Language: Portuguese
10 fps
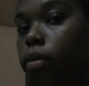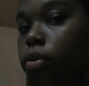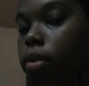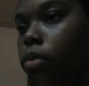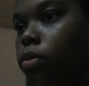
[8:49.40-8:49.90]
eu
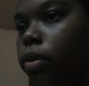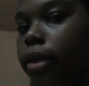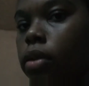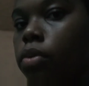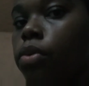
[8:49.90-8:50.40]
tenho meu
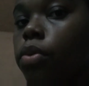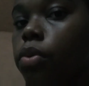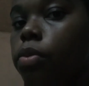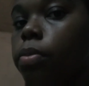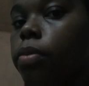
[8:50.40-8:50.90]
canal no
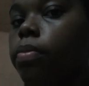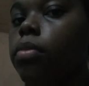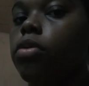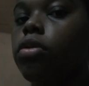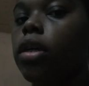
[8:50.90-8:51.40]
YouTube.
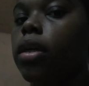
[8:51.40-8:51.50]
Eu já